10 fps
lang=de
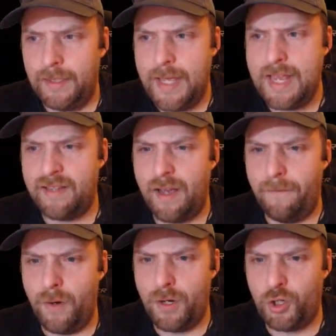Ist ja
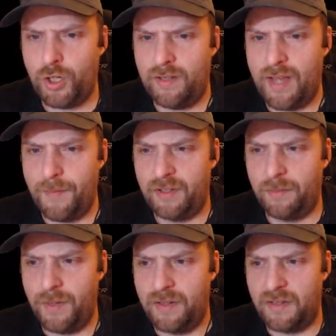wurscht, jetzt haben wir es
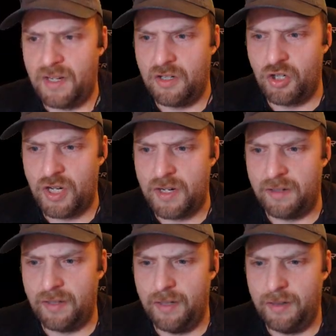zumindest
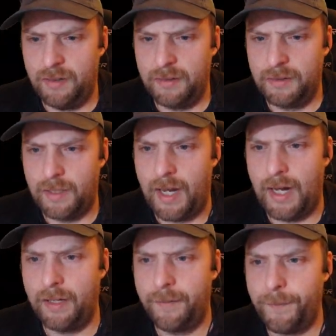hingestellt.
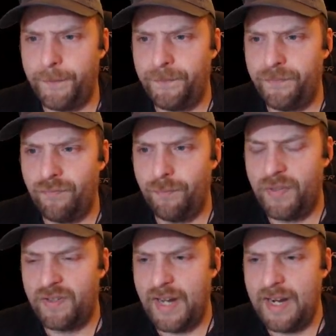Ja.
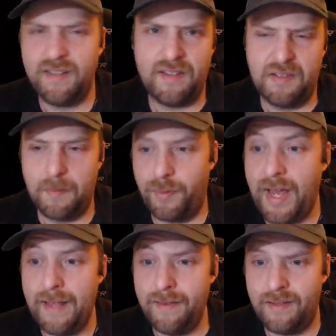Bisschen anders als
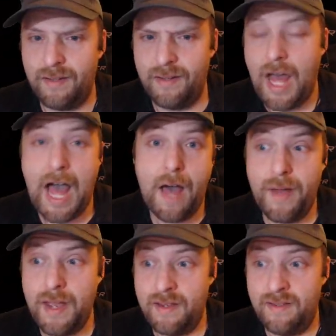geplant,
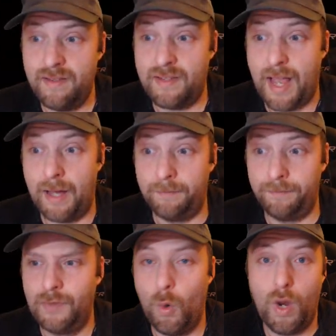aber es ist da.
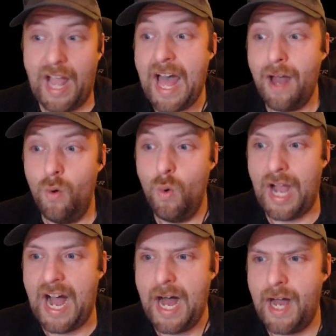Hurra,
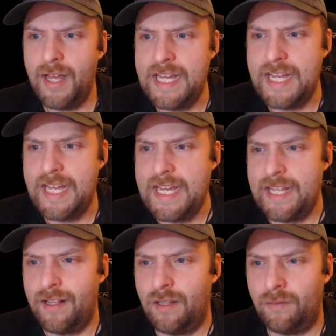hurra.
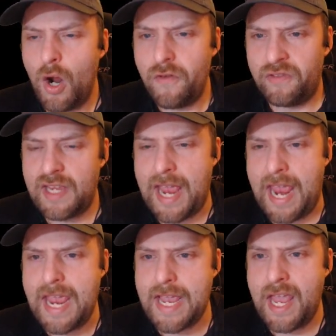Das
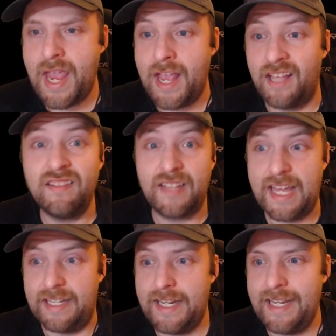Wolfsgehege ist
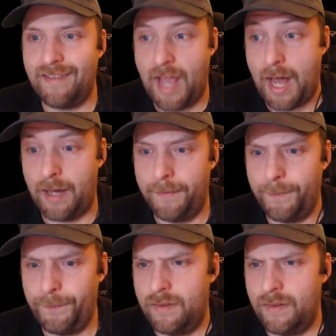endlich da.
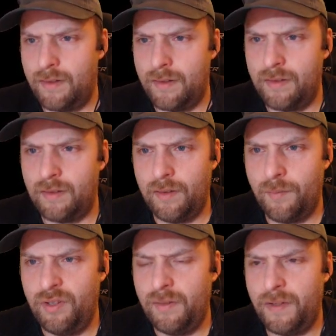So, da
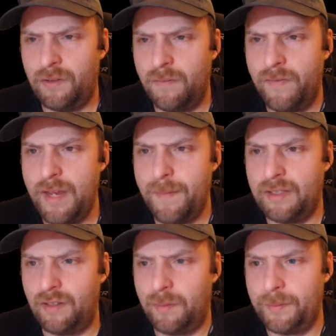muss ich fast mal einen Weg
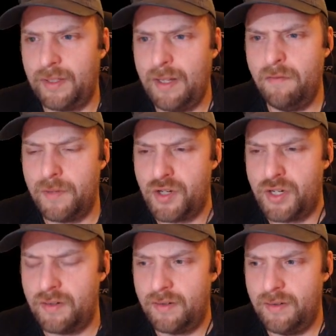machen, dass wir überhaupt dann
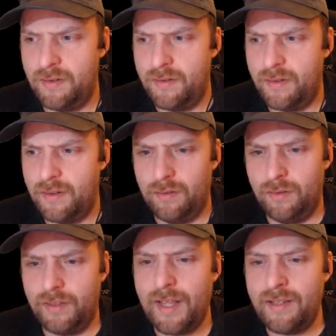aufmarschieren, oder?
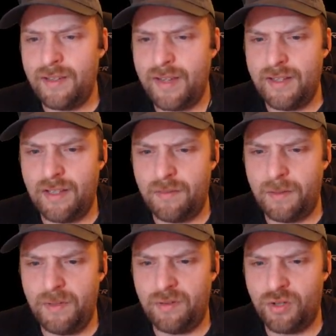Und das ist eigentlich das,
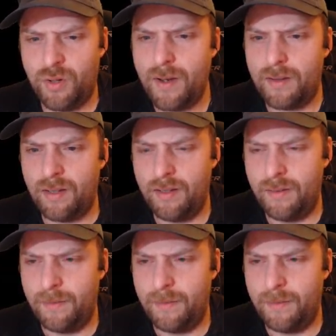was mich so stört.